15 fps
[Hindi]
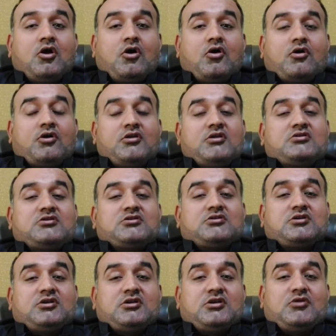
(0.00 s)
और डी एच
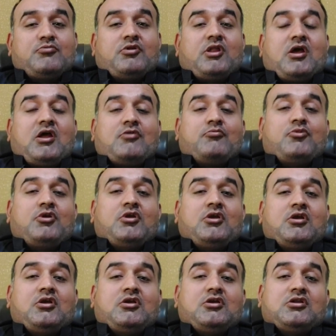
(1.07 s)
सिटी के बाज़ार
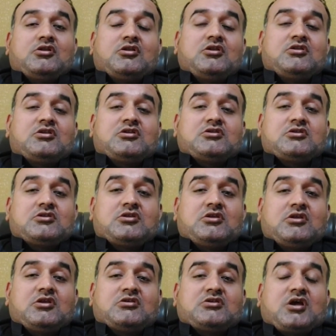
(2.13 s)
में इतनी तेज़ी थी
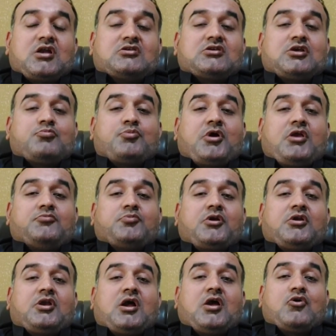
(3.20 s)
कि चार चार पाँच
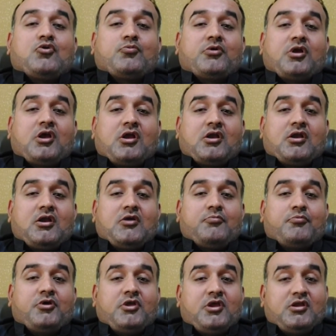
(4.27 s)
पाँच लाख रुपए का
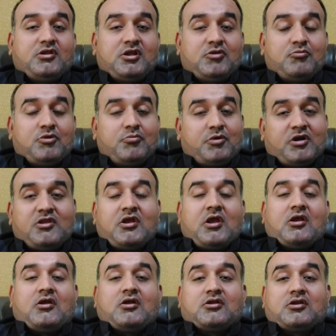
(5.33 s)
रेट एक दिन में बढ़
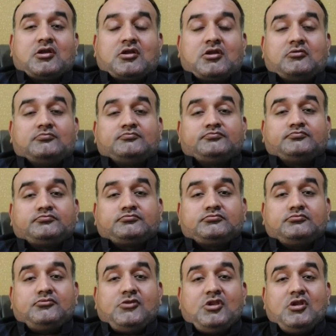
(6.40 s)
जाया करता था
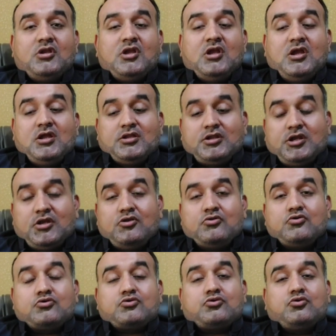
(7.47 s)
देखिए
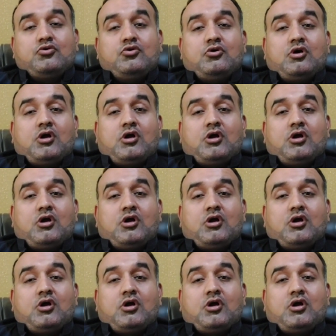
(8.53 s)
दोस्तों